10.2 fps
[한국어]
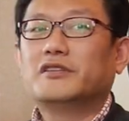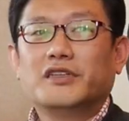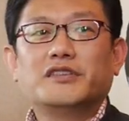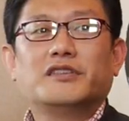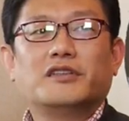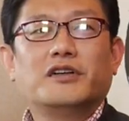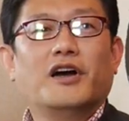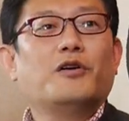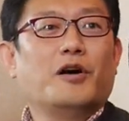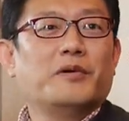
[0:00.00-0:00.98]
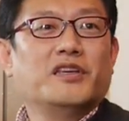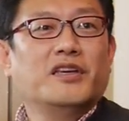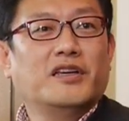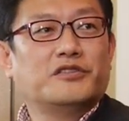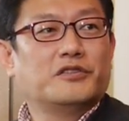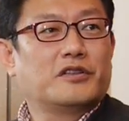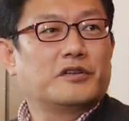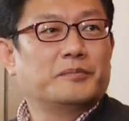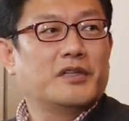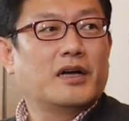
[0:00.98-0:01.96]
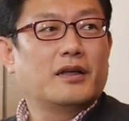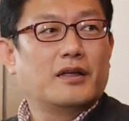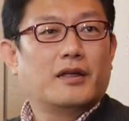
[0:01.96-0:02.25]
그랬을 거야 하고 아마 이해해 주실 겁니다.